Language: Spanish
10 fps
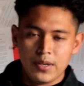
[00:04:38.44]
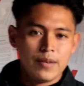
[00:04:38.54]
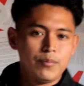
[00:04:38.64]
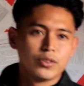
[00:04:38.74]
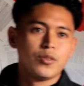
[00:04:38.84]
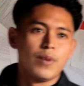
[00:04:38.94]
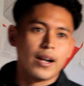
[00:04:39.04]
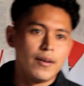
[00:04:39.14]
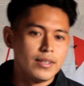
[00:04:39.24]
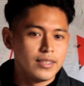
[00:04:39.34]
Bien, pues como
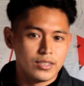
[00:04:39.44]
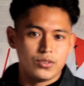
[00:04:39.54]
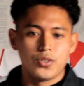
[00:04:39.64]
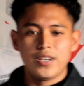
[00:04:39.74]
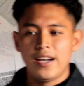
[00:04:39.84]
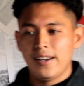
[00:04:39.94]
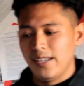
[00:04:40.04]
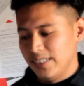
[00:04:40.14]
acaban de escuchar,